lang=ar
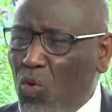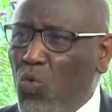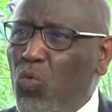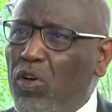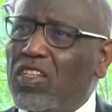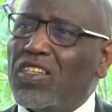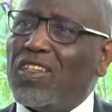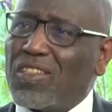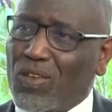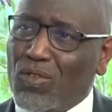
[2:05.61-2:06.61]
اول شيء
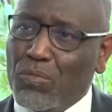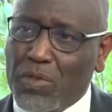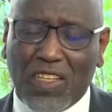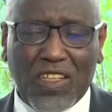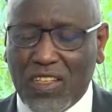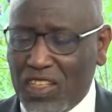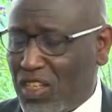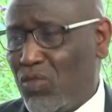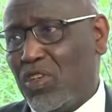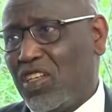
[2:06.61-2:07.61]
تقوم به ليس
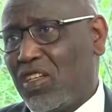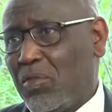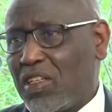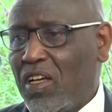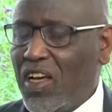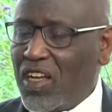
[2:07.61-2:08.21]
هو الاجابات